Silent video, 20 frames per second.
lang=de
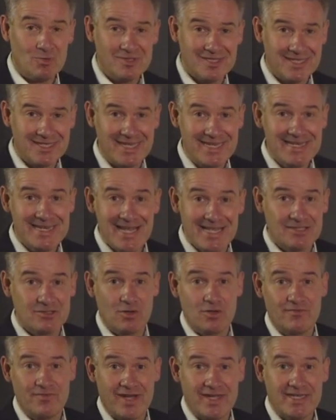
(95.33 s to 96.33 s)
Unsere Kinder
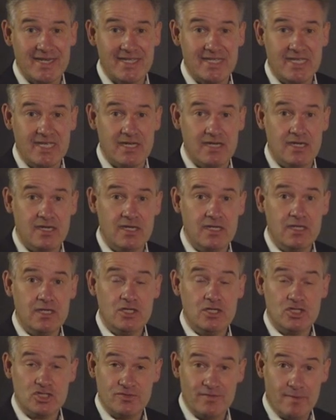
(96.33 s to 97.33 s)
sollen weiter hier
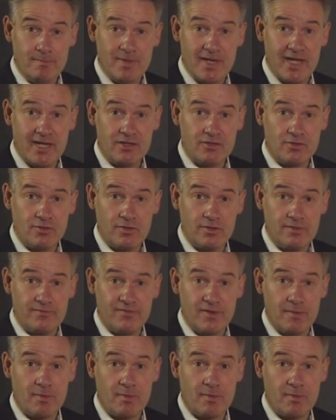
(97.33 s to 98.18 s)
schwimmen lernen können.